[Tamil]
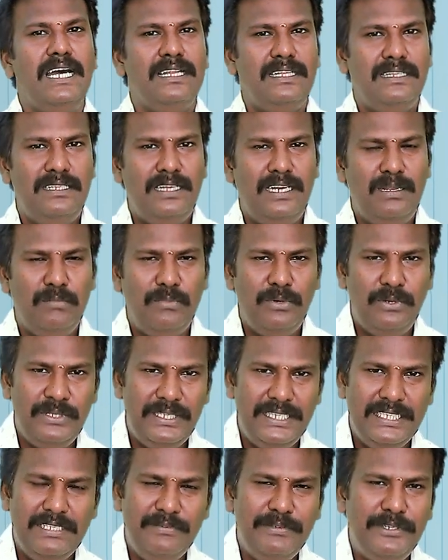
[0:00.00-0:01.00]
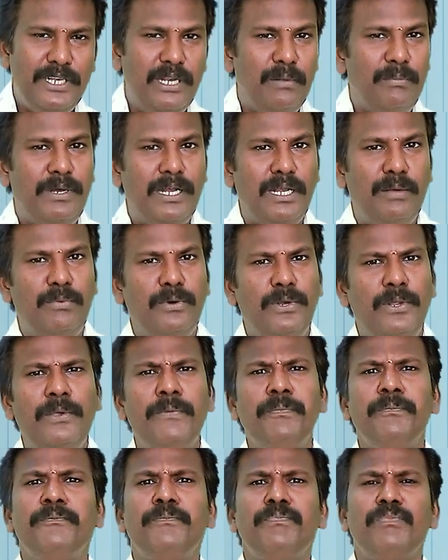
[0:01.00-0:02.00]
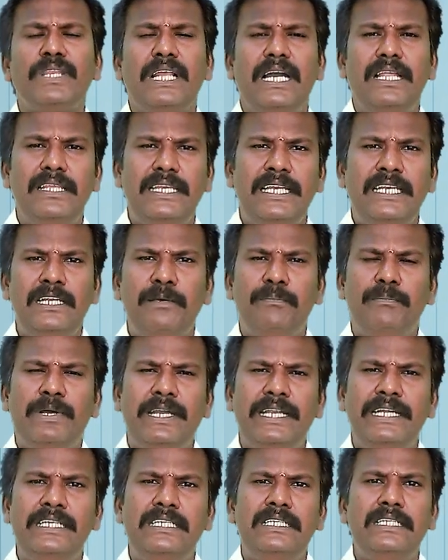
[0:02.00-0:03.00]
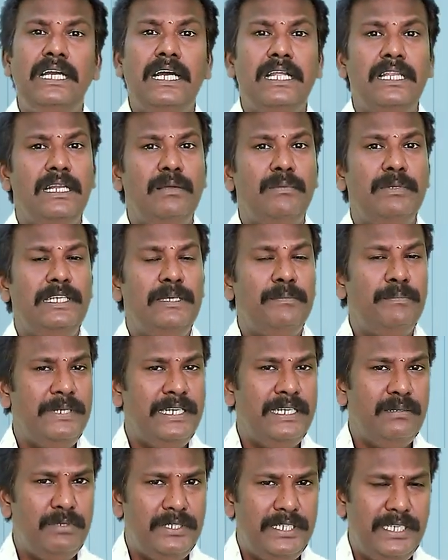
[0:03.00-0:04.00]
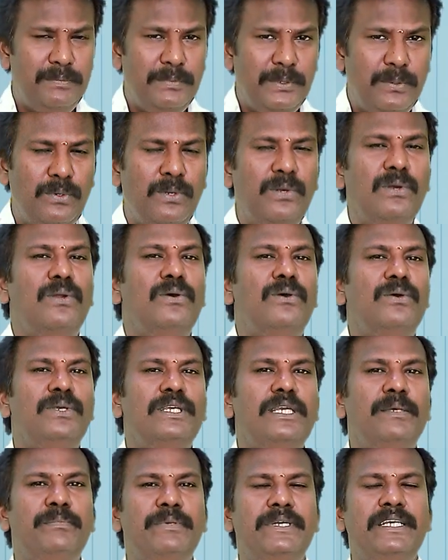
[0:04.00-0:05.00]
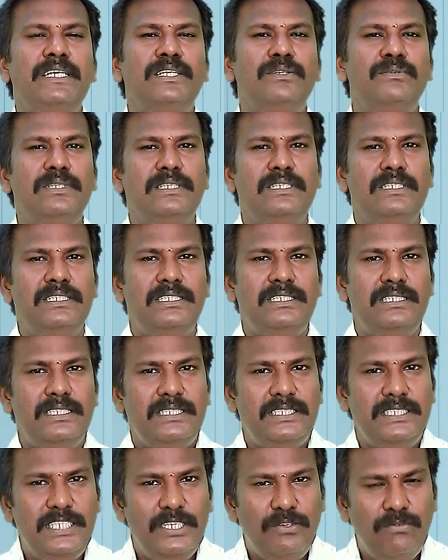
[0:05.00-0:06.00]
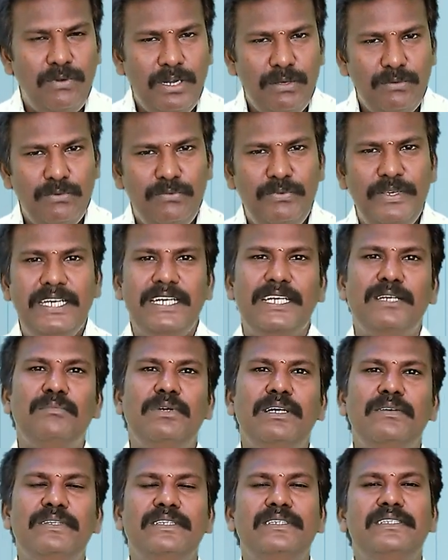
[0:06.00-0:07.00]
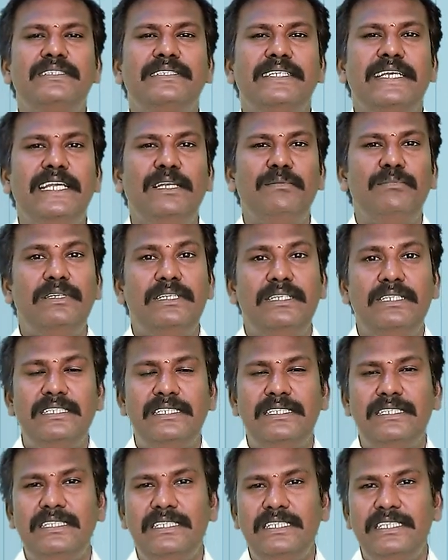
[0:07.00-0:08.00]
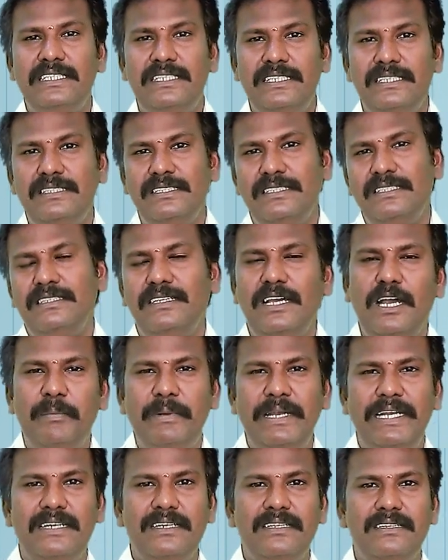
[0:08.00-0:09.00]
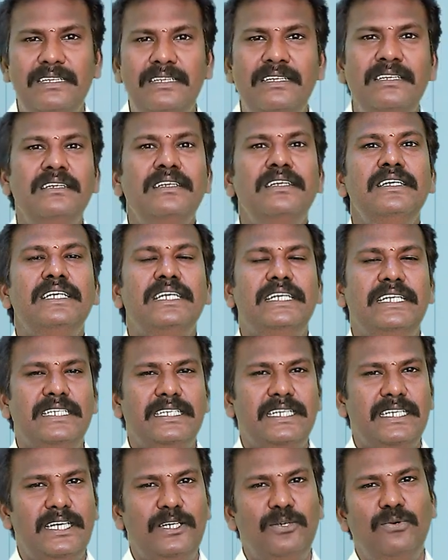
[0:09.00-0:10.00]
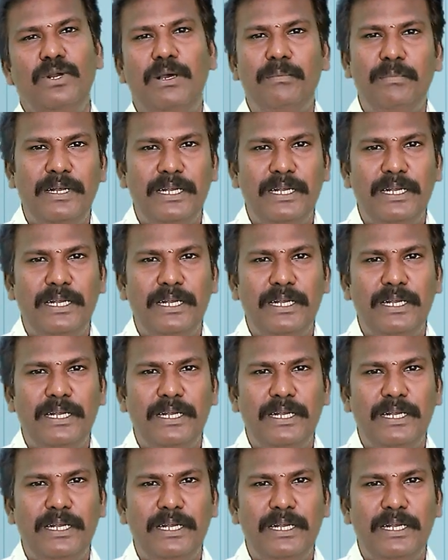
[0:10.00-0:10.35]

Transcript: அதை தான் நம்ம இந்த வீடியோவில் பார்க்க போகிறோம் அது என்ன பாயிண்ட்டு அதை நம்ம எப்படி நம்ம ட்ரீட்மெண்ட் கொடுக்கணும் எப்படி அது வந்து எவ்வளவு வேகமாக வந்து செயல்பட்டு நிற்கிது அப்படின்றத நீங்கள் கண்கூடாக